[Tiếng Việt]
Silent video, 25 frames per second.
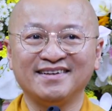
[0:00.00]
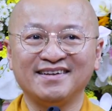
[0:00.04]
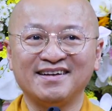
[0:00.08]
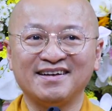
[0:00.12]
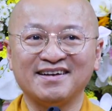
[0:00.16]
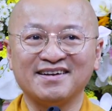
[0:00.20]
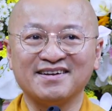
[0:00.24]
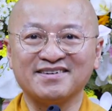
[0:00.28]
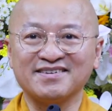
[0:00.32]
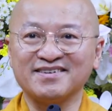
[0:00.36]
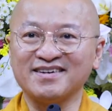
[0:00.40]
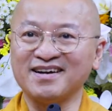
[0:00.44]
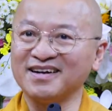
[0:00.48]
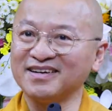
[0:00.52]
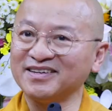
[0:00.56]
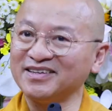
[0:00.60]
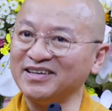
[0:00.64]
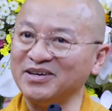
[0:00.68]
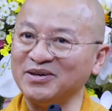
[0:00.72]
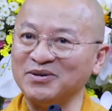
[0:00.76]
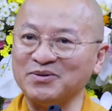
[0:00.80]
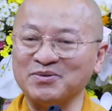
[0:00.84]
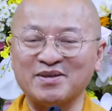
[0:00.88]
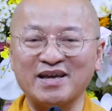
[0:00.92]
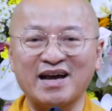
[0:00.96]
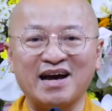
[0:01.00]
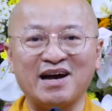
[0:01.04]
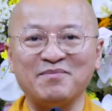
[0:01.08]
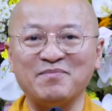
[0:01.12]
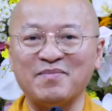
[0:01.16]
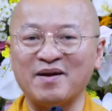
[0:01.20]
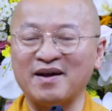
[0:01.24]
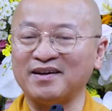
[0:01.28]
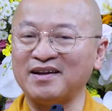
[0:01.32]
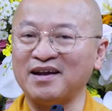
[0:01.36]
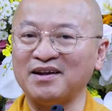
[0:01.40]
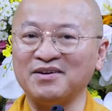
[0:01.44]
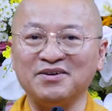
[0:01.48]
Rất nhiều cha
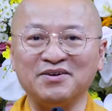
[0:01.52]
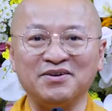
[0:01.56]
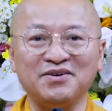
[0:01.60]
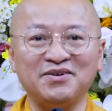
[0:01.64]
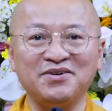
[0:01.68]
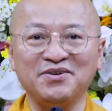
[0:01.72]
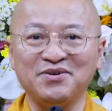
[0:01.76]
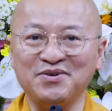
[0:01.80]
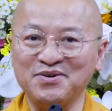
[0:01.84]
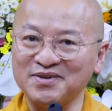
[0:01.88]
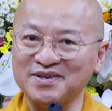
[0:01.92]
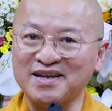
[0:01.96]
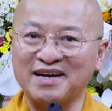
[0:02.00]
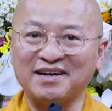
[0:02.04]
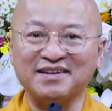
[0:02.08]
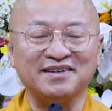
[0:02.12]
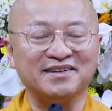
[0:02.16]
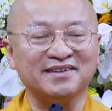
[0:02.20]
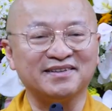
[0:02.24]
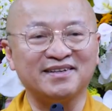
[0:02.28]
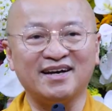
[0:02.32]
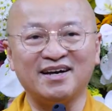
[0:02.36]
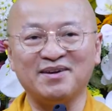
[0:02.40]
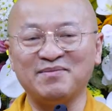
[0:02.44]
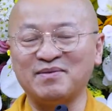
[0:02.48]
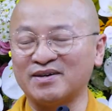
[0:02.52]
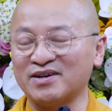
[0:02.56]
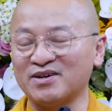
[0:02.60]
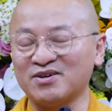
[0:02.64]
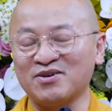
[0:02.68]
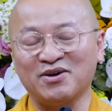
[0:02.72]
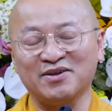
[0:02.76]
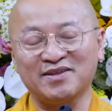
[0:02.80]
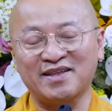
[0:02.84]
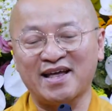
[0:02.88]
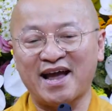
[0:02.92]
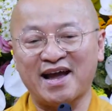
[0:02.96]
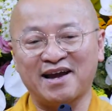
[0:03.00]
mẹ đã được hướng dẫn như thế, và cái
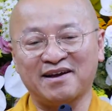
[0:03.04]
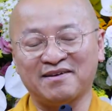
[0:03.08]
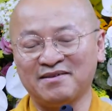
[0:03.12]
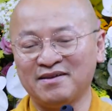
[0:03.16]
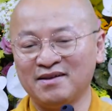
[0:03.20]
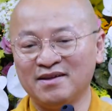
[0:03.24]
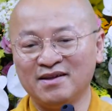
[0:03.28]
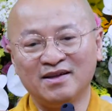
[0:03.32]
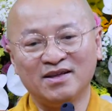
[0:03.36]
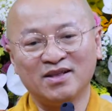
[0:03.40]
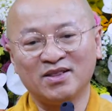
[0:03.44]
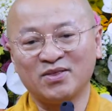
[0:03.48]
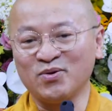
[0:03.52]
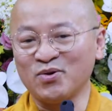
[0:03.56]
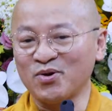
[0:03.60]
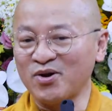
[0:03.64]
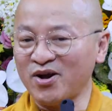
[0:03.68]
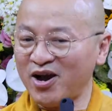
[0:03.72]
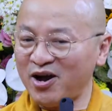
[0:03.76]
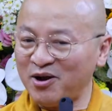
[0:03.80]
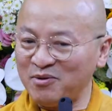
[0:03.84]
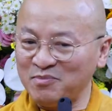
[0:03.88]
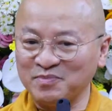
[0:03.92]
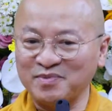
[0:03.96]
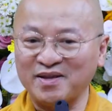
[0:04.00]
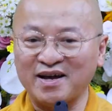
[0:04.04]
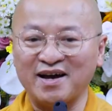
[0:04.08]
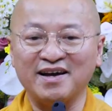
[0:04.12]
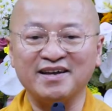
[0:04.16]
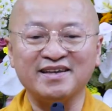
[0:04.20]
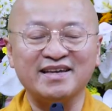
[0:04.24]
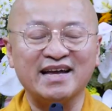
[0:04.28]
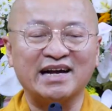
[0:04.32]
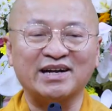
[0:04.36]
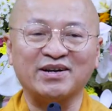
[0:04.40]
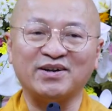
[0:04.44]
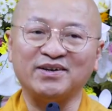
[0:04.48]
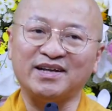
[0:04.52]
ngồi than tôi không thể
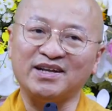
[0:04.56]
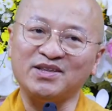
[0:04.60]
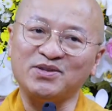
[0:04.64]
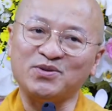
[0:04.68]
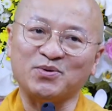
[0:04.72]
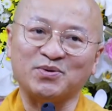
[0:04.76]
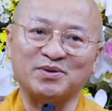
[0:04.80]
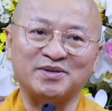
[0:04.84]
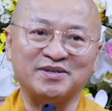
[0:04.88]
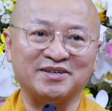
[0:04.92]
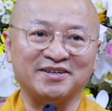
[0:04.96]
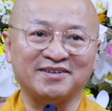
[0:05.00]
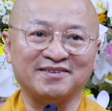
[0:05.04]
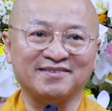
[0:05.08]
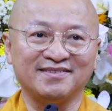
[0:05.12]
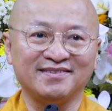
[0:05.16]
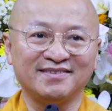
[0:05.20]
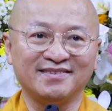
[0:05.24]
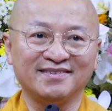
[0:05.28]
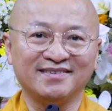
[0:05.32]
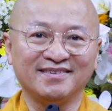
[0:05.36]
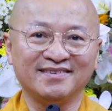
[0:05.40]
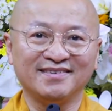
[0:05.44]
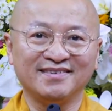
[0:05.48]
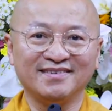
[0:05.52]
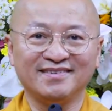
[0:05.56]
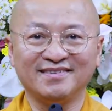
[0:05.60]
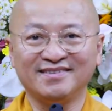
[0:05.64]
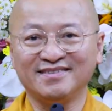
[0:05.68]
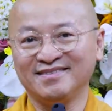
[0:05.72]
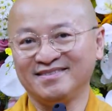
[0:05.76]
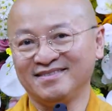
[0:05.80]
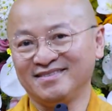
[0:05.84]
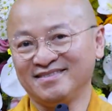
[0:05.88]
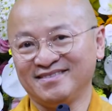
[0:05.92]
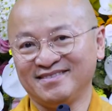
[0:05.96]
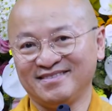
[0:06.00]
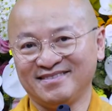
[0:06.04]
dẫn nó đến chùa được,
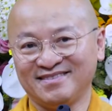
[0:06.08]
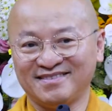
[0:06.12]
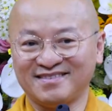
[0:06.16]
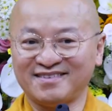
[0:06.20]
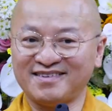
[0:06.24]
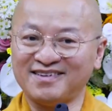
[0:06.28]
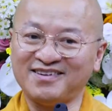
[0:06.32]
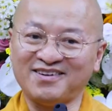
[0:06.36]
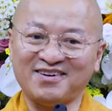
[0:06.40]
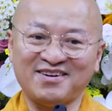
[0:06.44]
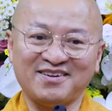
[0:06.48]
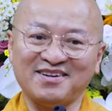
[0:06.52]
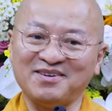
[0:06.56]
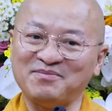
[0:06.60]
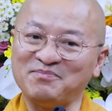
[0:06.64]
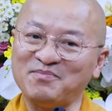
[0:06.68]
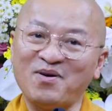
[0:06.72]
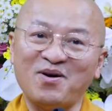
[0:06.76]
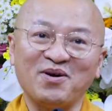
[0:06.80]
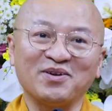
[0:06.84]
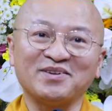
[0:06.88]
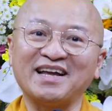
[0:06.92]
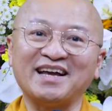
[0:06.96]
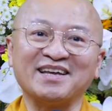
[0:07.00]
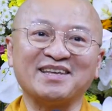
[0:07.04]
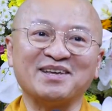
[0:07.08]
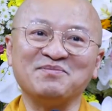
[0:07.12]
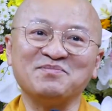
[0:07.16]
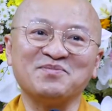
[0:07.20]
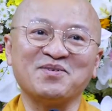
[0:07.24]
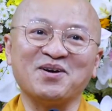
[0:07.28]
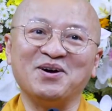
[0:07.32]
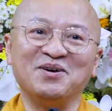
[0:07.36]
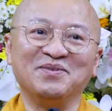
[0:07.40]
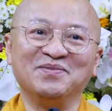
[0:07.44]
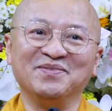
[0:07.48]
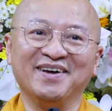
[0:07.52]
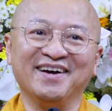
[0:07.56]
cái đó là bó tay chấm
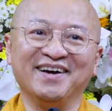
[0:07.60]
cơm.